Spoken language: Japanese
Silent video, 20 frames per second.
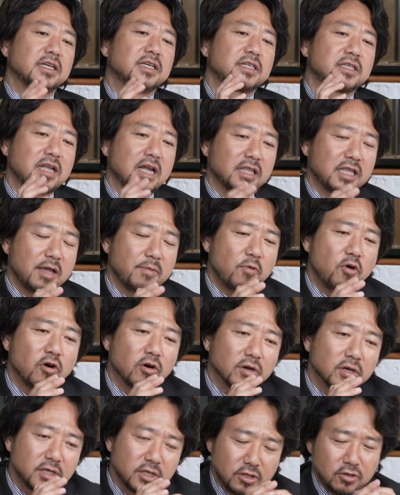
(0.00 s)
仕立て
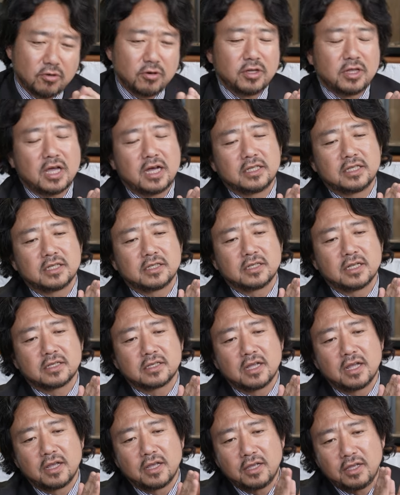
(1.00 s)
も非常に大切で
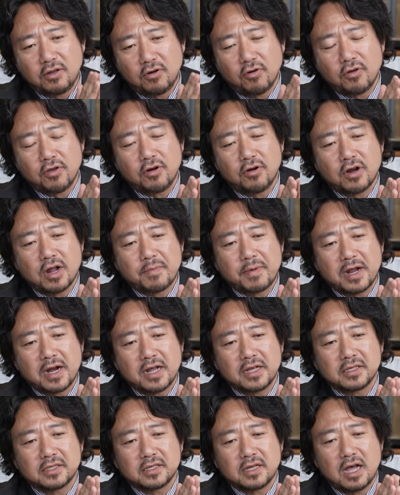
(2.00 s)
す。いろいろな
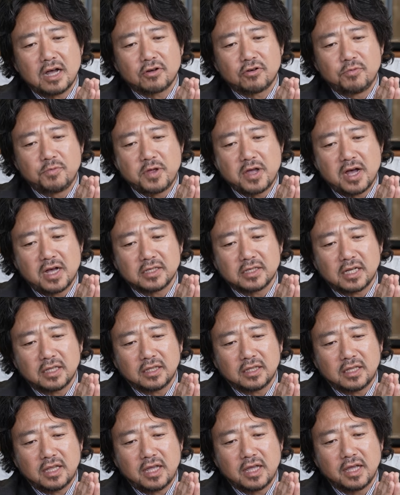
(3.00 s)
バランスが組み合わさっ
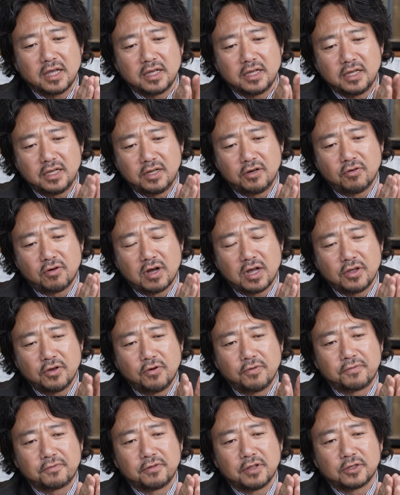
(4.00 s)
ていいのが
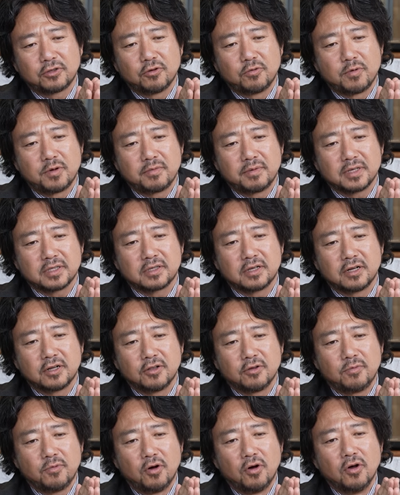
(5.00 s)
洋服だと思いますけれ
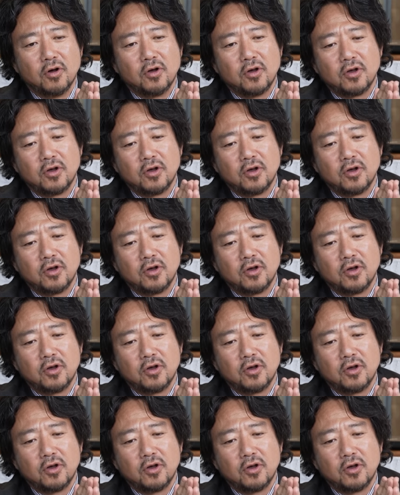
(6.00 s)
ども、